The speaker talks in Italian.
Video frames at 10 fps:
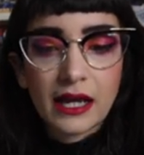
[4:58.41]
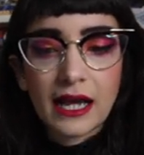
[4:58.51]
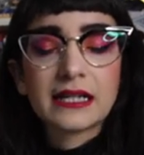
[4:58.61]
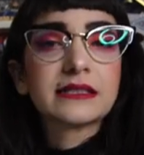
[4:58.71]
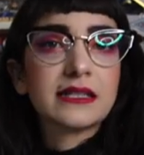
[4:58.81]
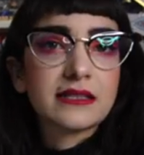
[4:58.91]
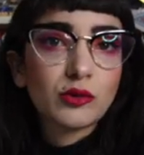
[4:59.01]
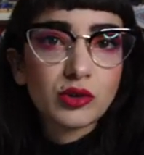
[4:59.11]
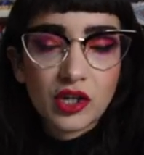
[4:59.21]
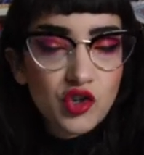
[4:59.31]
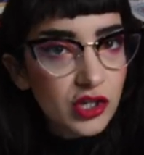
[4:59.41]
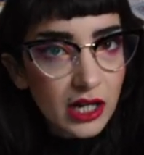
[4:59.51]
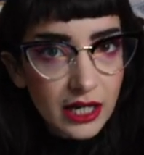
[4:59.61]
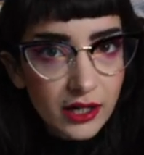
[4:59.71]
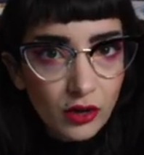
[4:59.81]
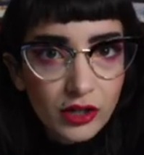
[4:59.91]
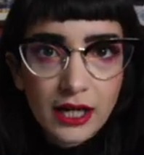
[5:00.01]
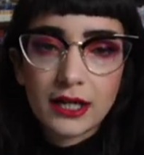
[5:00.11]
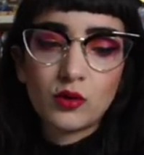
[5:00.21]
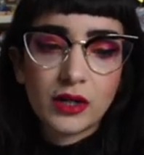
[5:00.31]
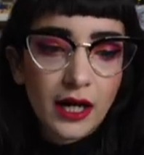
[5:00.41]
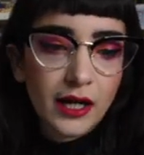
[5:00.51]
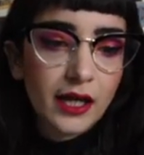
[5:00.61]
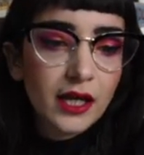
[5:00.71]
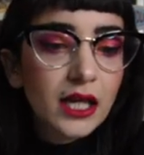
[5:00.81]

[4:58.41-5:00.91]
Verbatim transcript: che è la stessa autrice delle Cronache Lunari.